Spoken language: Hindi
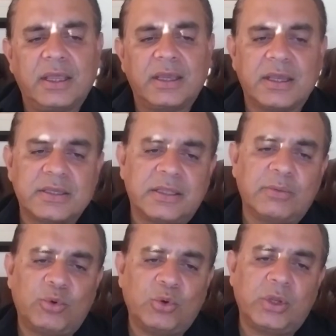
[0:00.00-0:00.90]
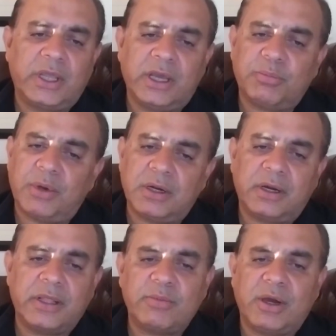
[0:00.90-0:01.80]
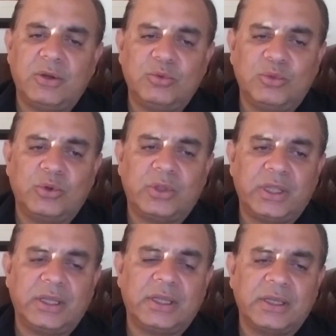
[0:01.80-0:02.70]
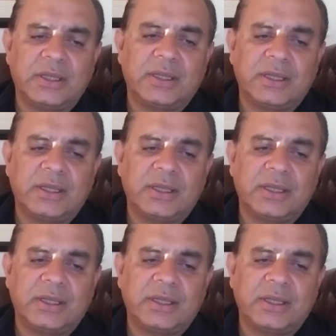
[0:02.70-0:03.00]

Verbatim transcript: ये हस्ती फूल की एक पंखड़ी मालूम होती है